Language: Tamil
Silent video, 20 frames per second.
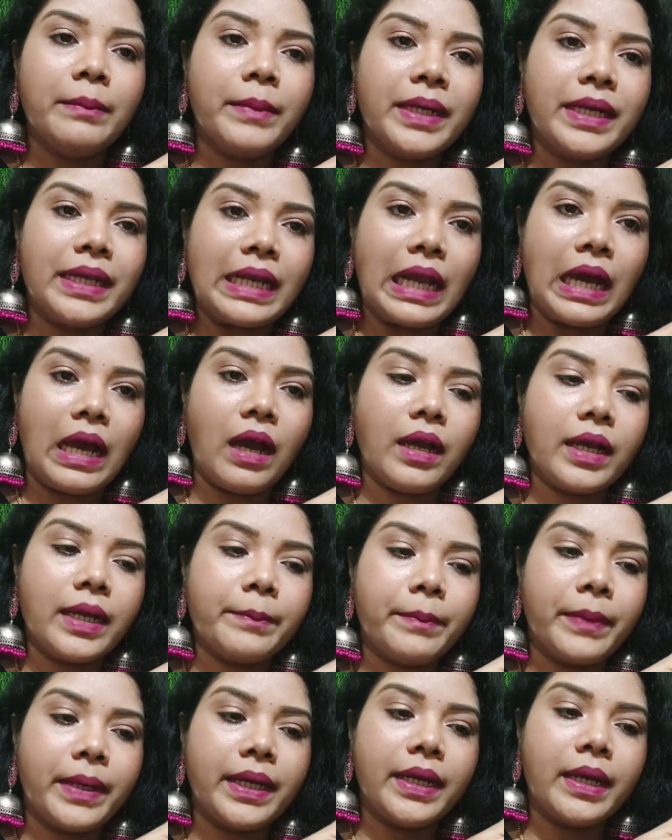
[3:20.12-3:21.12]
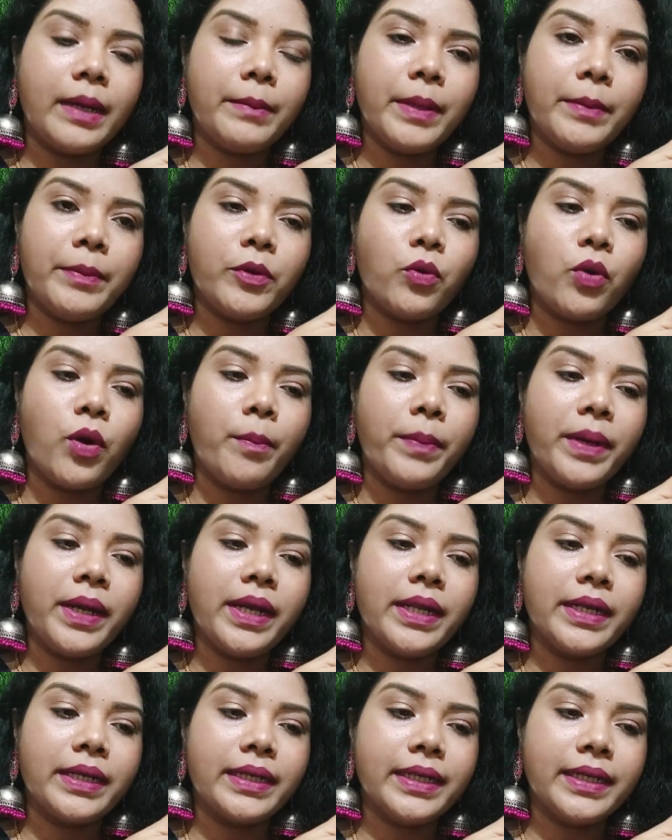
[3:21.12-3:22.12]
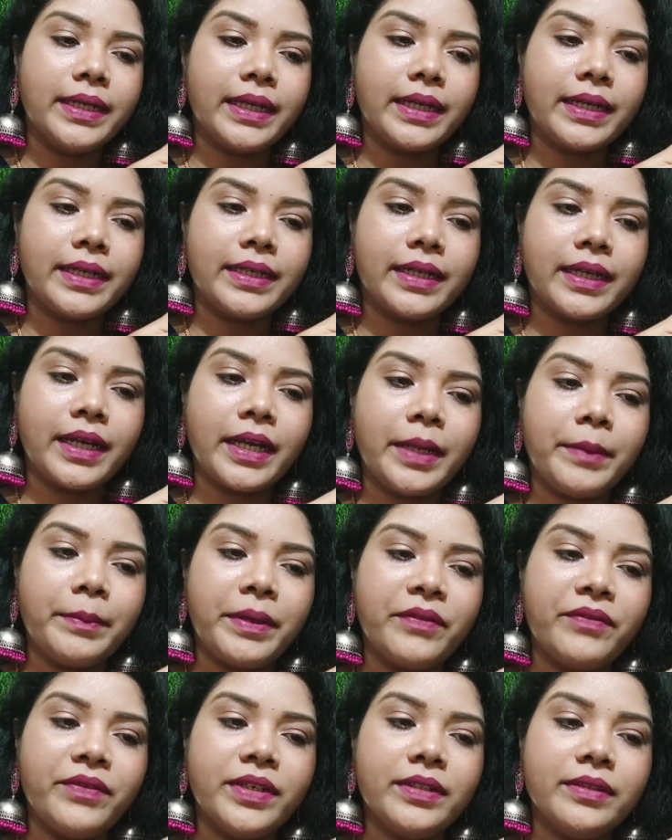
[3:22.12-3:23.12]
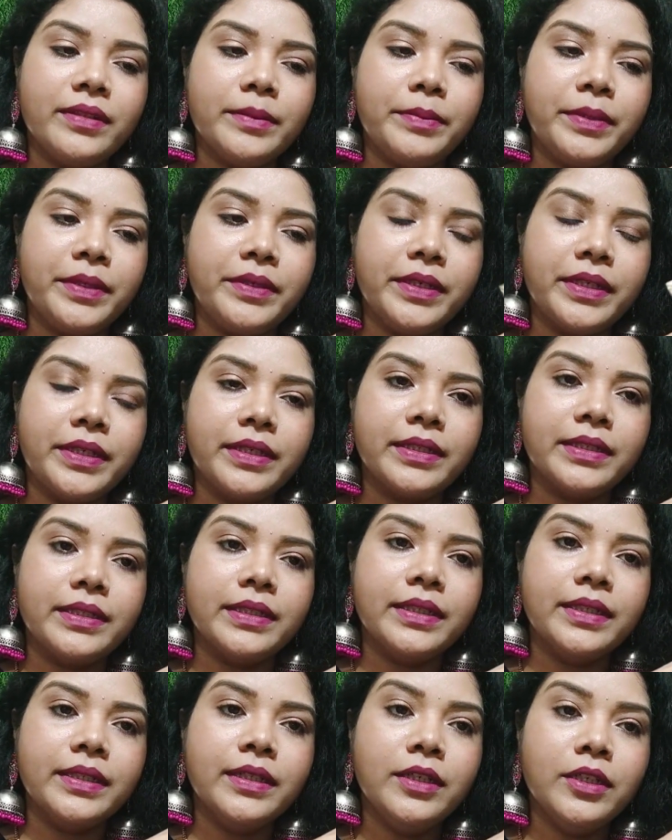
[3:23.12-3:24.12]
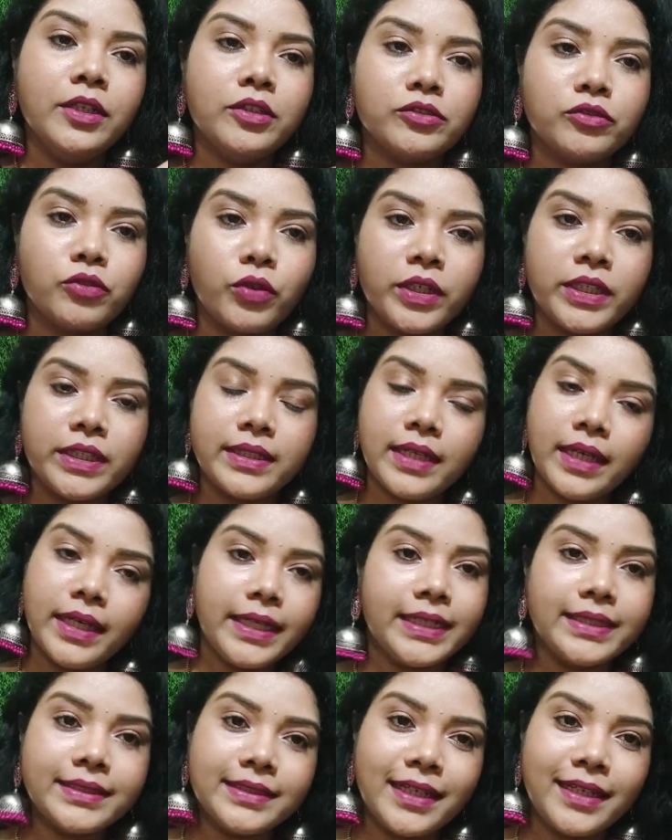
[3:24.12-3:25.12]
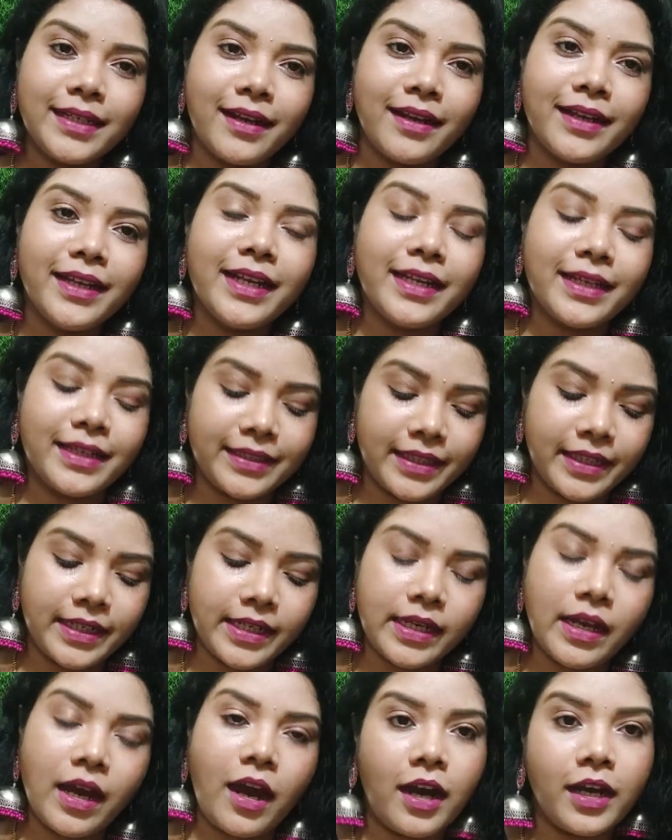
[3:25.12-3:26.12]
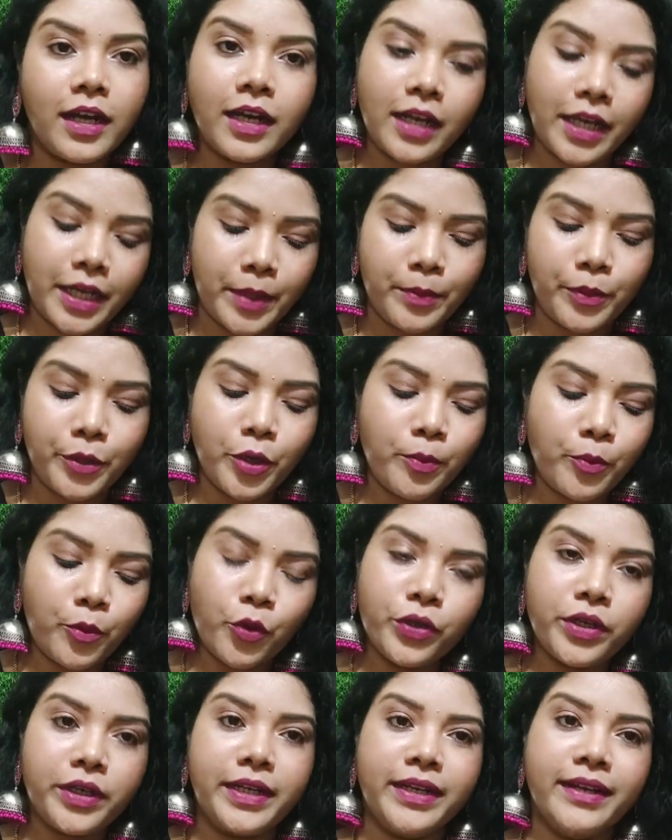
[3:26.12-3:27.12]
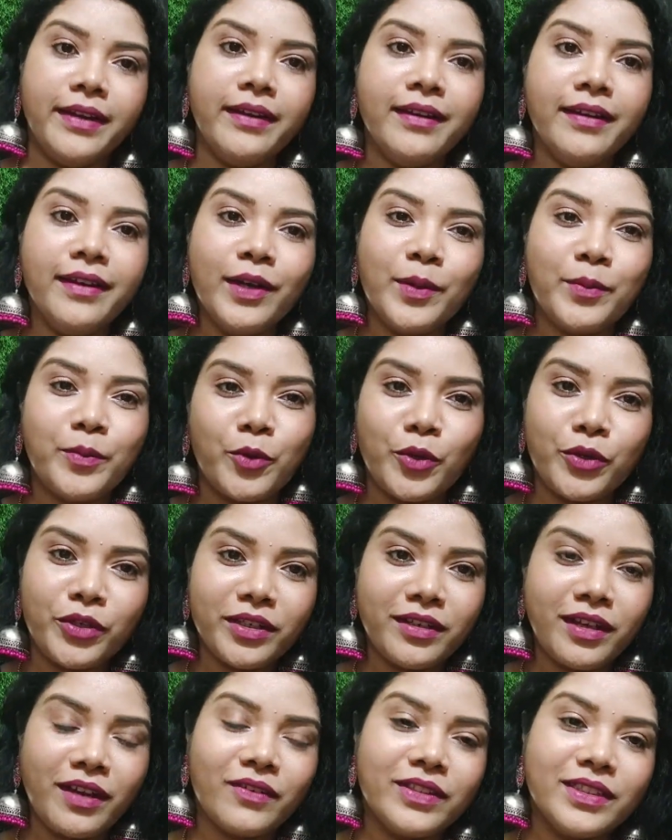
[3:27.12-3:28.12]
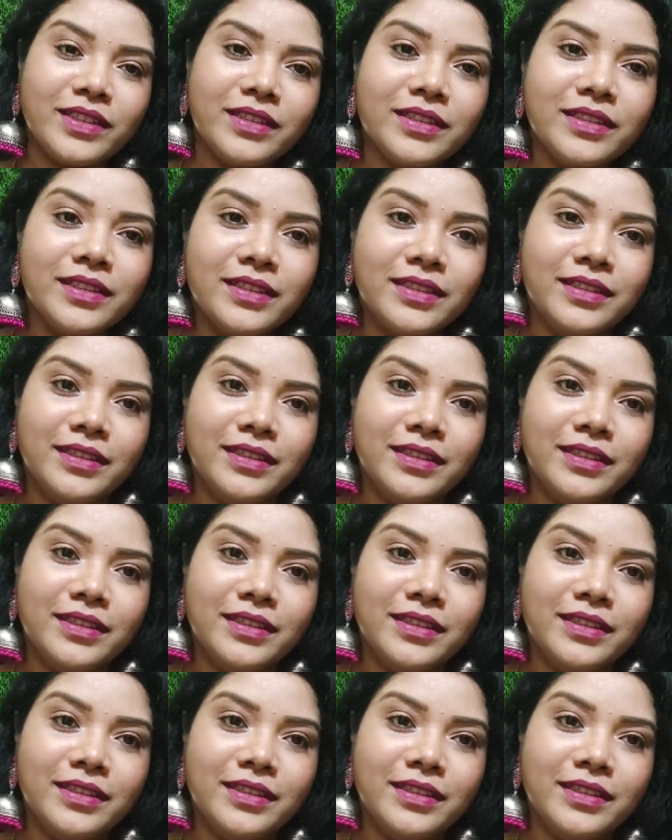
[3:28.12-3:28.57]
பட் லாக் பண்ணாம இப்படி ஓப்பன்ல இருக்கு டக்கு டக்குன்னு இப்படி விடு இப்படி இருக்குது ஸோ இதுதான் டிசைனானு எனக்கு தெரியல ஆனால் நான் எப்படியோ போட்டுட்டேன் போட்டு நான் வந்து